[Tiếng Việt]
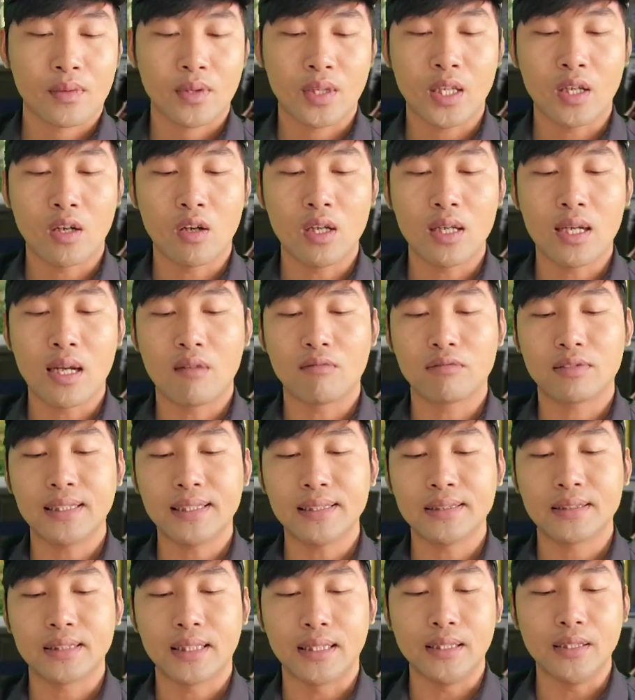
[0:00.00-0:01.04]
thì hội đồng
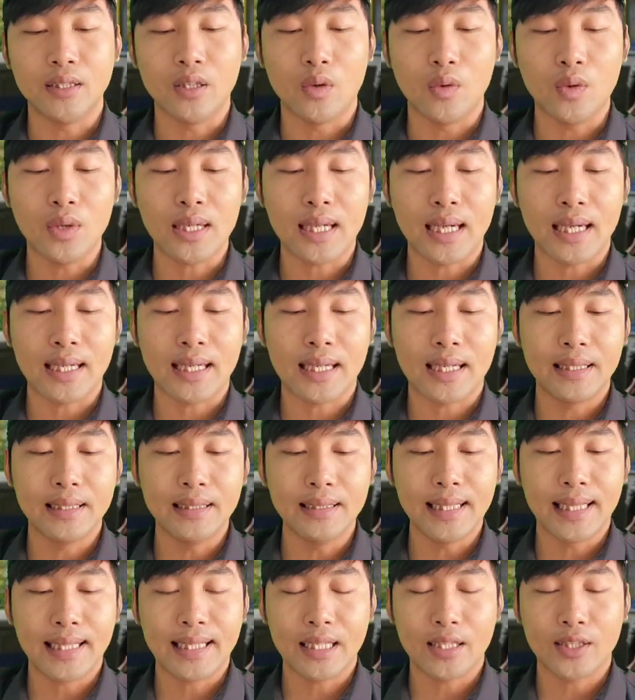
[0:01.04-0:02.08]
xét xử đủ căn
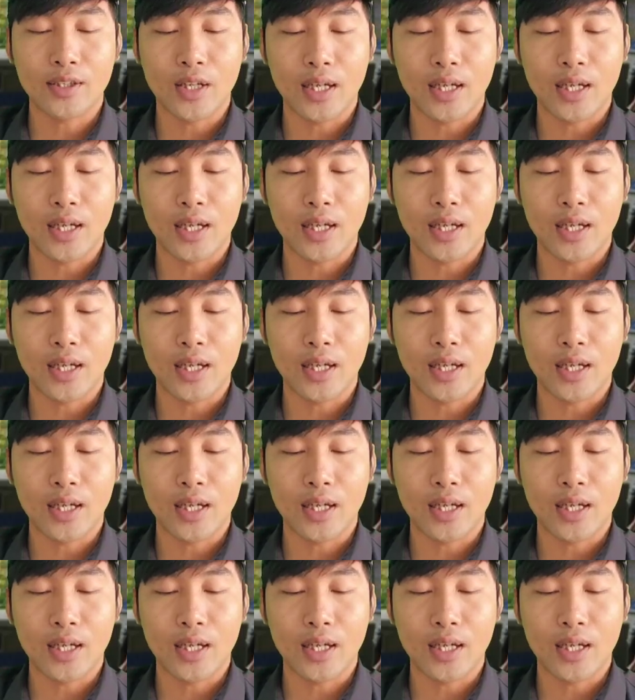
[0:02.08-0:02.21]
cứ để kết